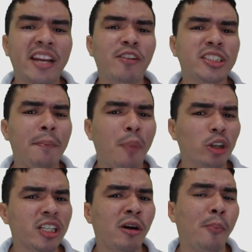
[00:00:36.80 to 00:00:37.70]
que você
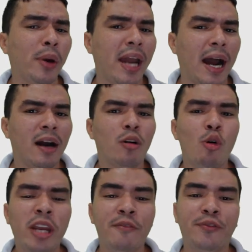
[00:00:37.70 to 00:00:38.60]
possa acompanhar
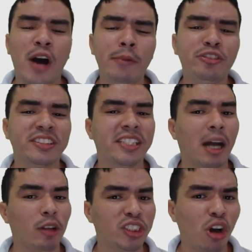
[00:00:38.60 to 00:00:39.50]
o que vamos fazer na
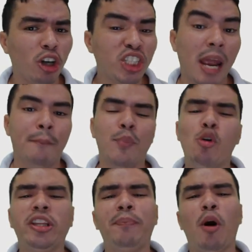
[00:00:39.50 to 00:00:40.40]
aula de hoje, é
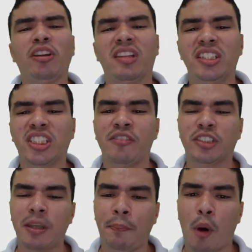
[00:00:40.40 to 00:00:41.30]
muito importante que
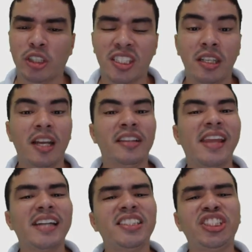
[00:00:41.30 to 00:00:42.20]
você possa
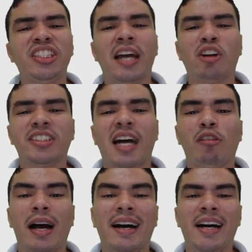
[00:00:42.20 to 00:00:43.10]
ter assistido a nossa
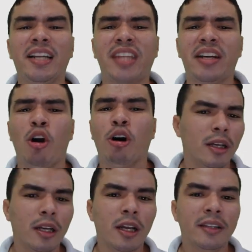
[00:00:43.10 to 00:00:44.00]
aula anterior.
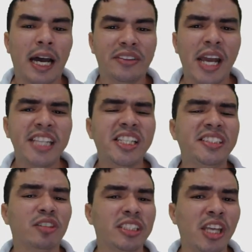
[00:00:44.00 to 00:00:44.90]
Na
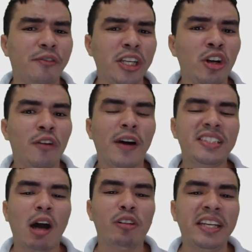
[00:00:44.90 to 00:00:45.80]
descrição desse vídeo vai
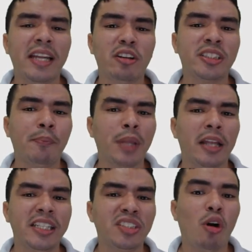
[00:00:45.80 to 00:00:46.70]
estar o link da nossa
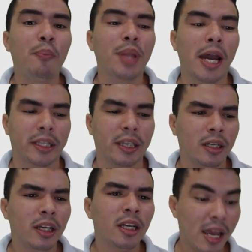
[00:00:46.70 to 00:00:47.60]
playlist completa.
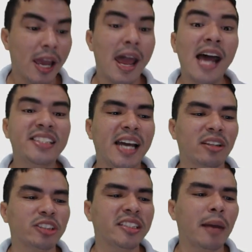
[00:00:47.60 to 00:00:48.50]
Essa é a
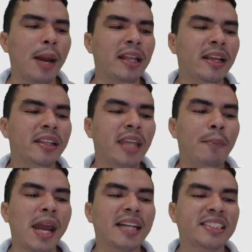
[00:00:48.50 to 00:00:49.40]
nossa tabela
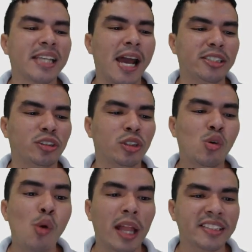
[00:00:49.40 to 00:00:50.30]
TB Acesso.
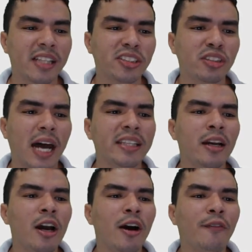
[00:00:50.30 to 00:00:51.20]
Com ela
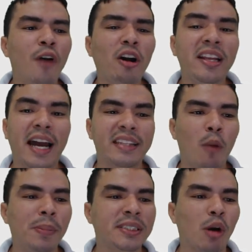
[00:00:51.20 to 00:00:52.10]
selecionada, vou clicar na
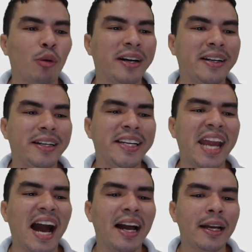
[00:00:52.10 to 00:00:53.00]
opção
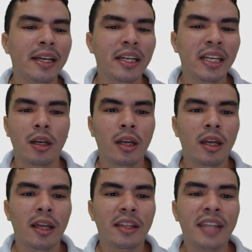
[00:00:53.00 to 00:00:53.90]
Criar.
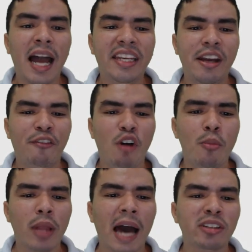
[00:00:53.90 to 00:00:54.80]
Na guia
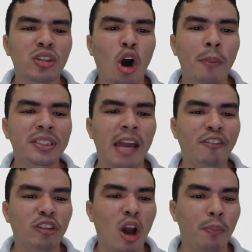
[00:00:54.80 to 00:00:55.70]
Formulários, observe
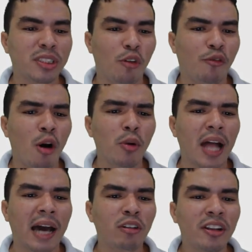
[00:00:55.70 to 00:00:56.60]
que eu tenho a opção
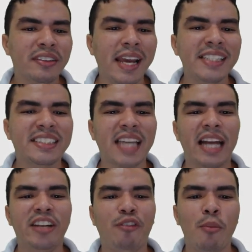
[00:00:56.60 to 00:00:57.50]
Formulário,
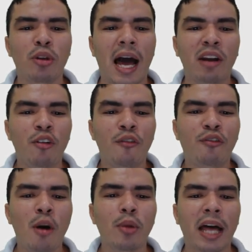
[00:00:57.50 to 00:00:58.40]
Design Formulário,
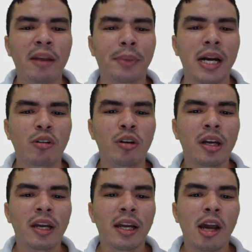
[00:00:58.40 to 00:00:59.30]
Formulário em branco.
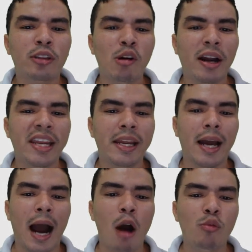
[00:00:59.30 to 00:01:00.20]
Eu tenho aqui
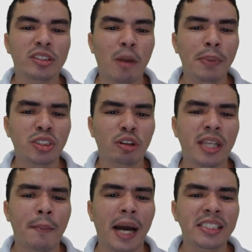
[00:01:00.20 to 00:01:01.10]
algumas opções
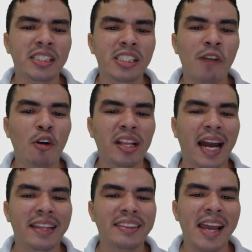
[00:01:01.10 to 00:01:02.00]
a mais e eu vou
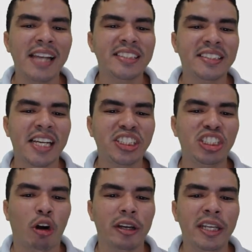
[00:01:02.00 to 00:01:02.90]
clicar nessa
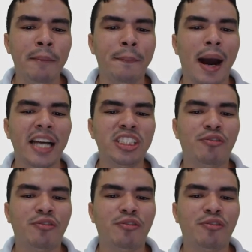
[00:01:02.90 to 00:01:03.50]
setinha ó, em Mais